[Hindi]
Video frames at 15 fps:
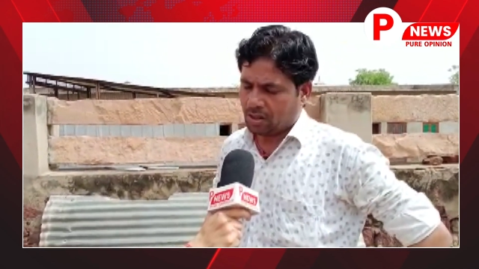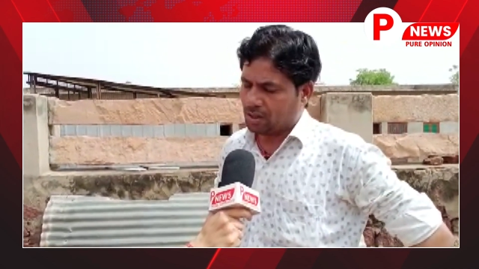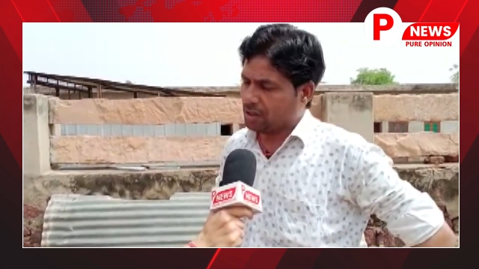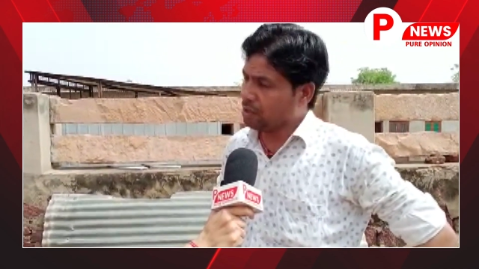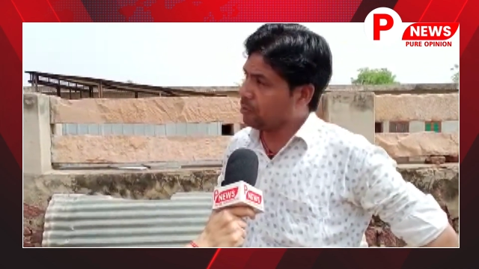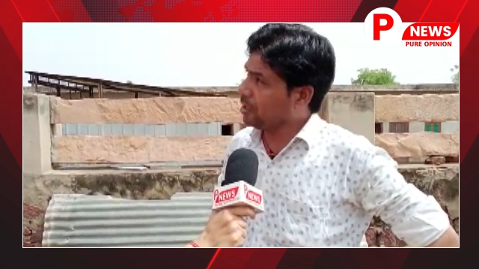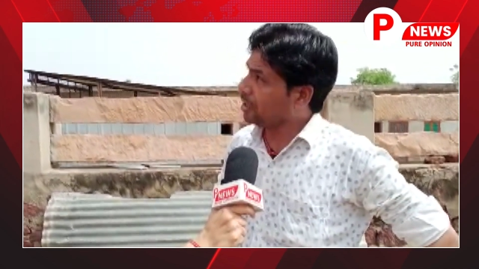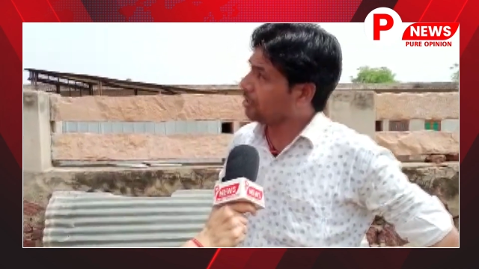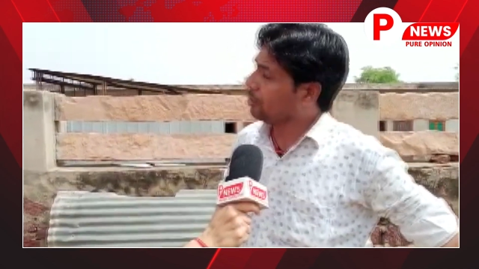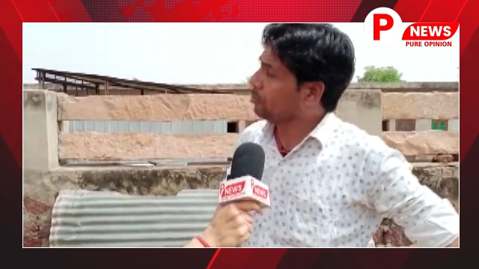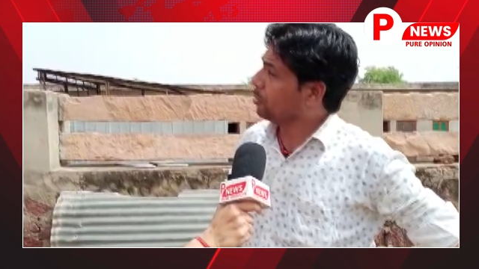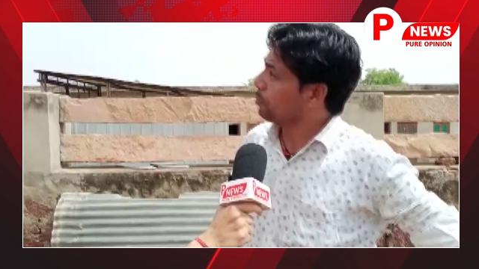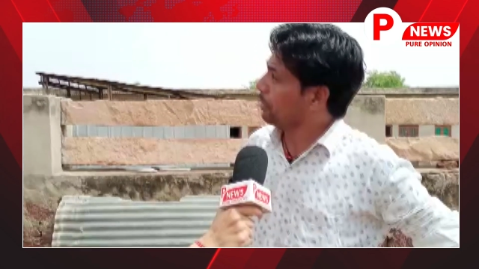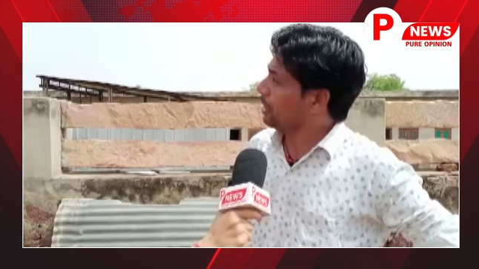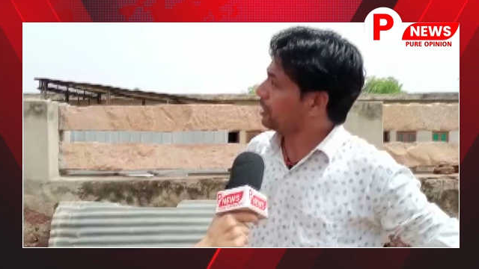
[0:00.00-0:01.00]
ये वार्ड
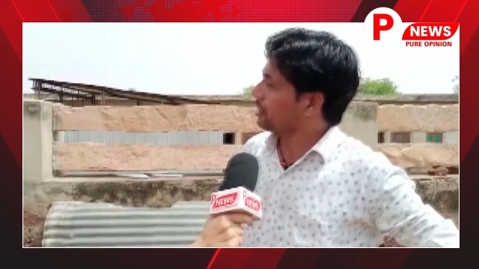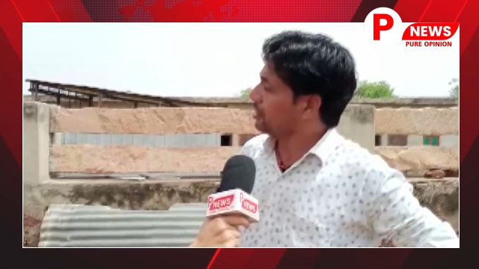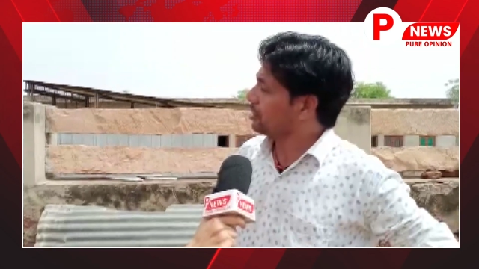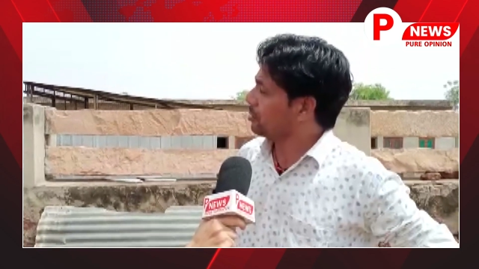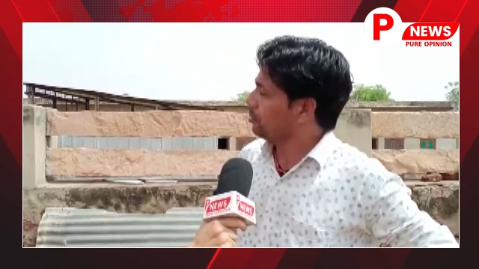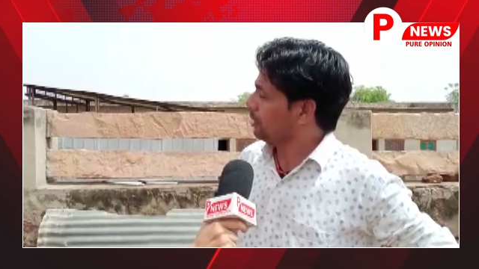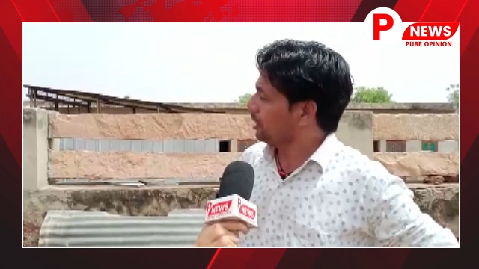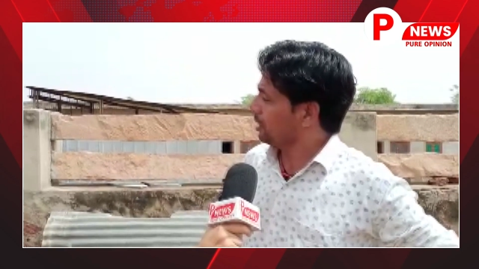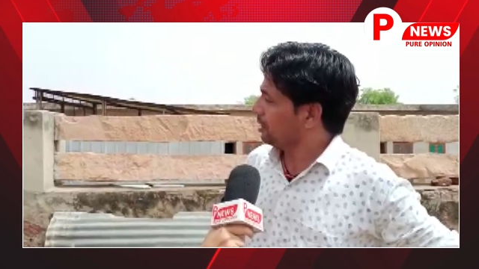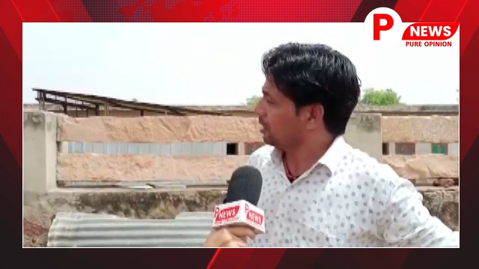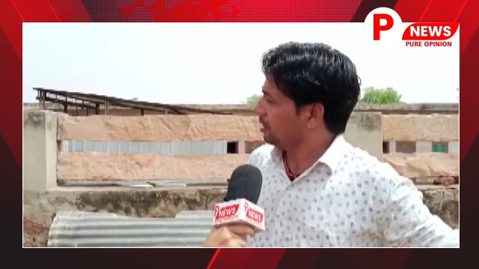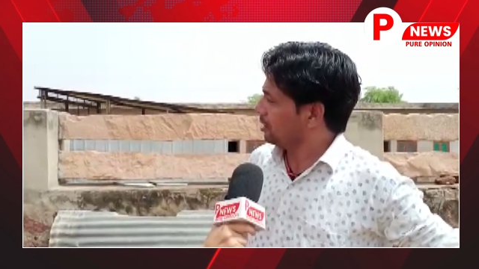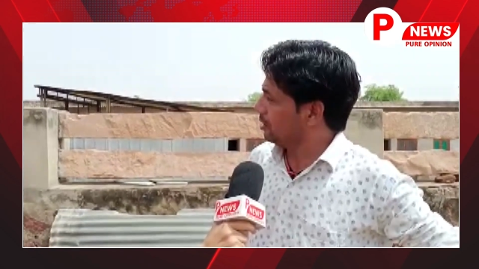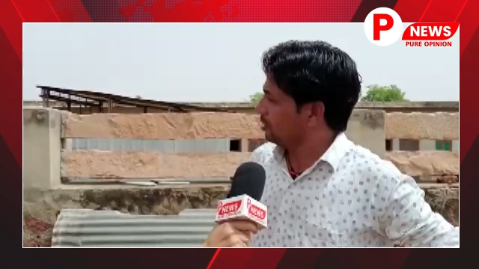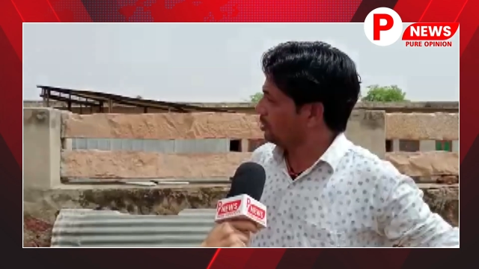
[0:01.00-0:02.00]
नंबर पैंतीस में
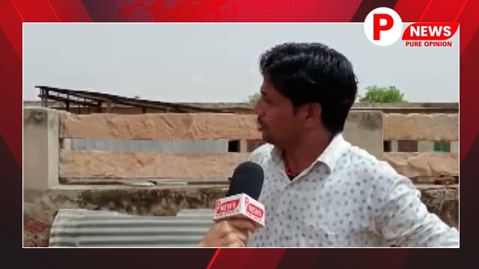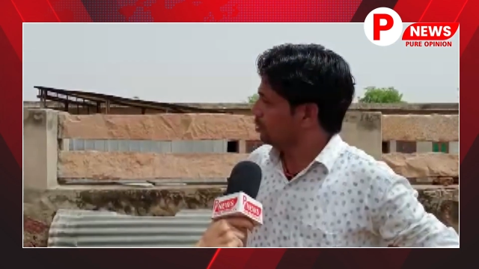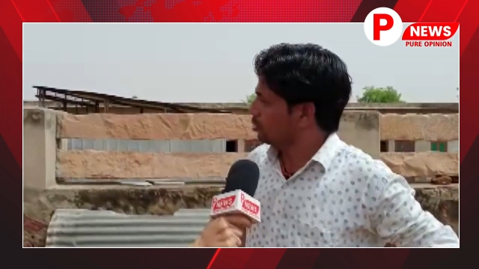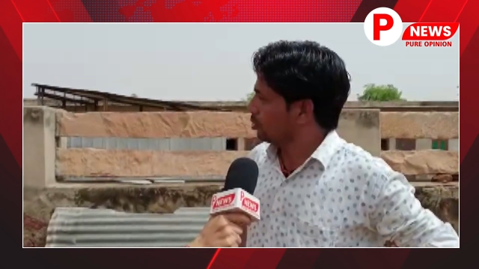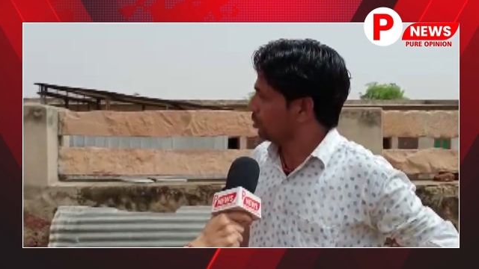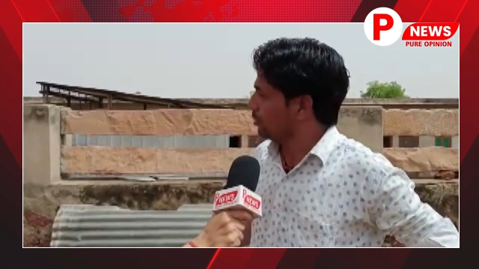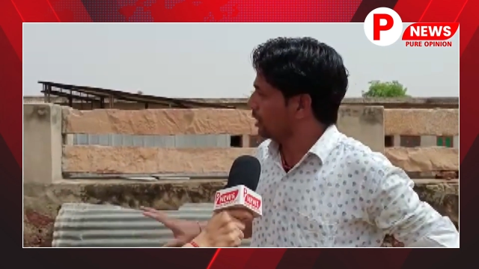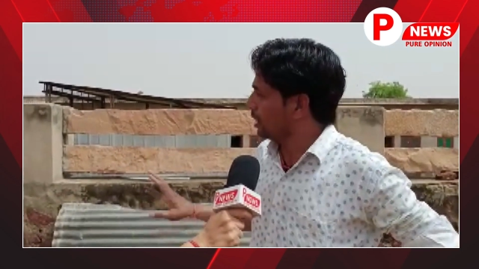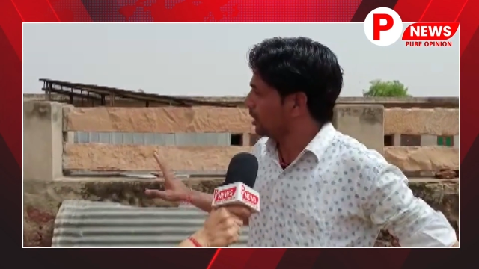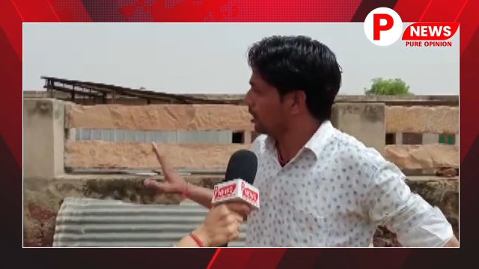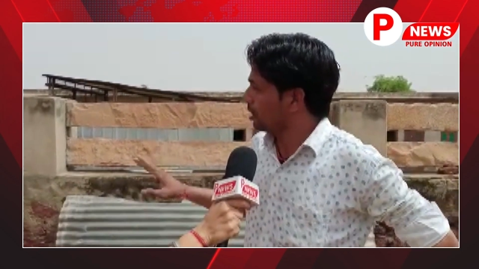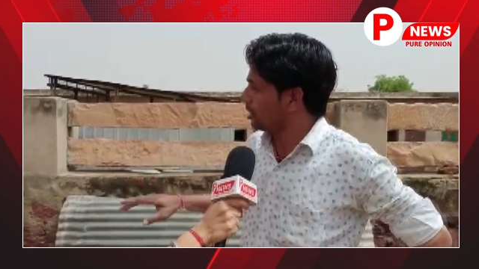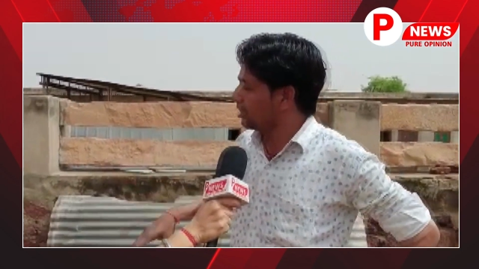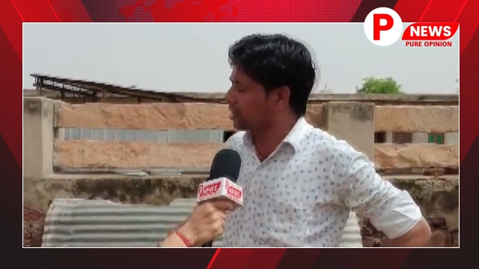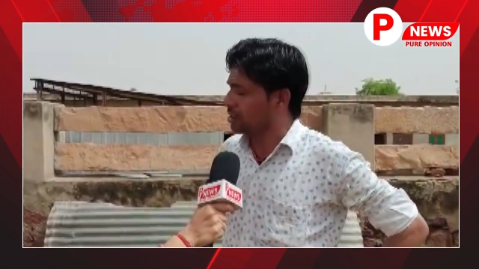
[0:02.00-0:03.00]
जो बनाया गया
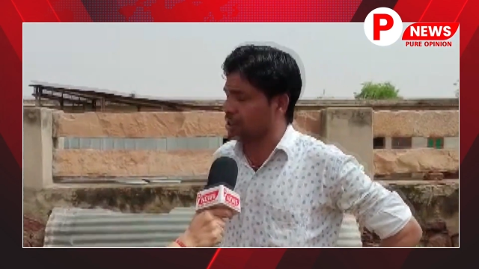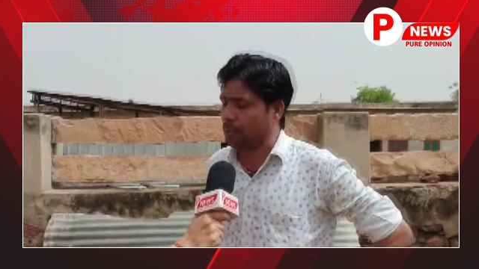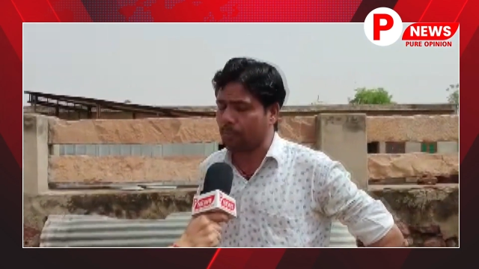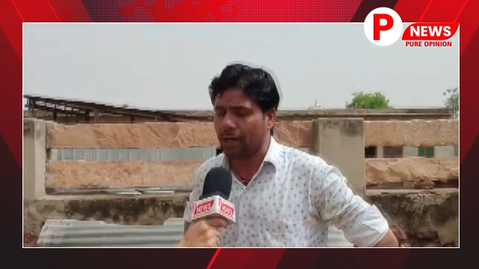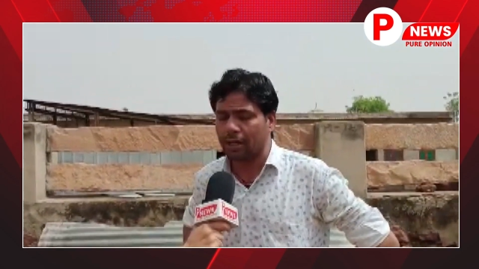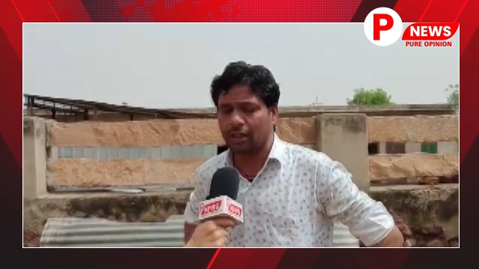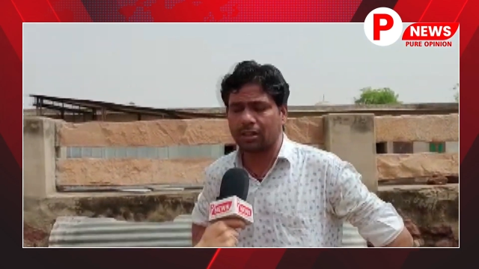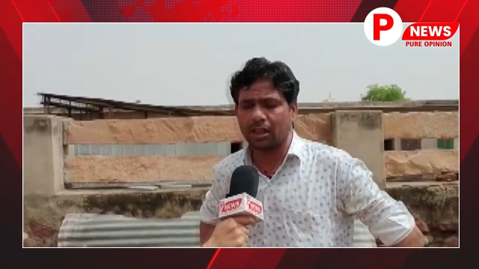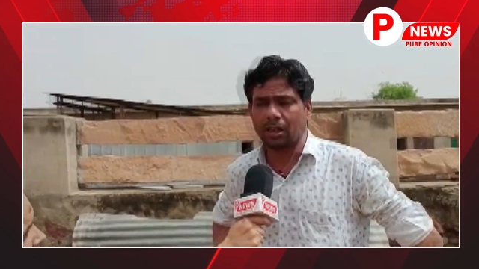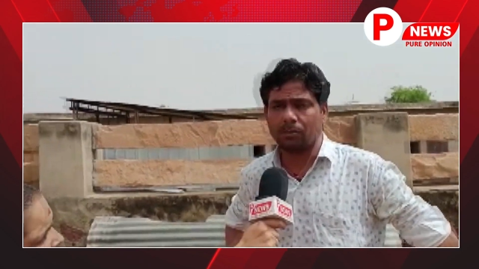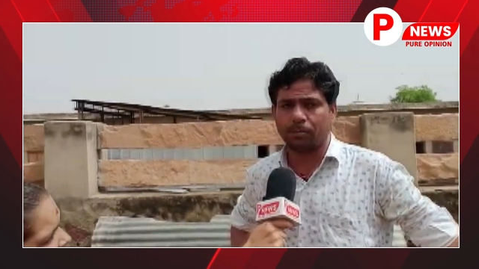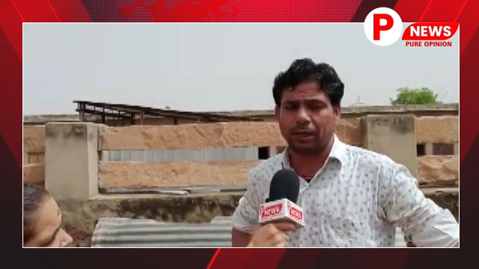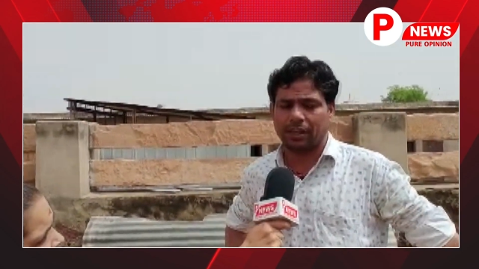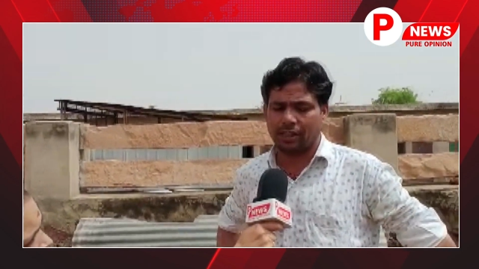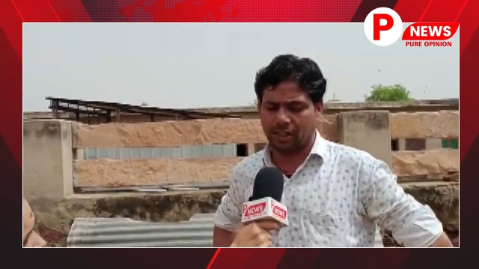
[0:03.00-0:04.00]
था दस से बारह साल
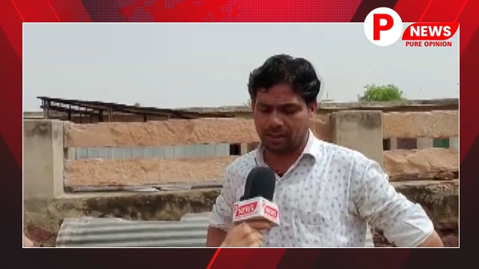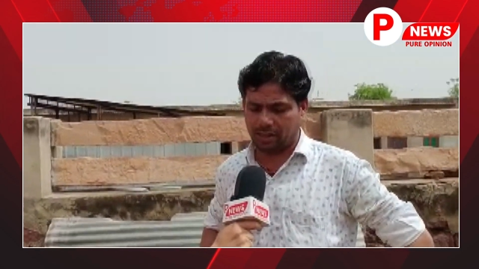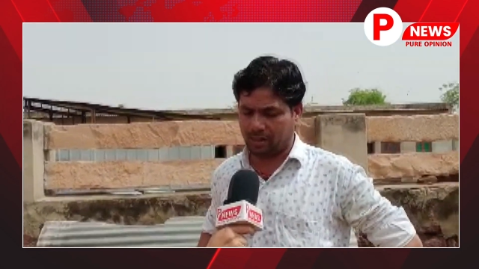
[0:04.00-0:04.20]
पहले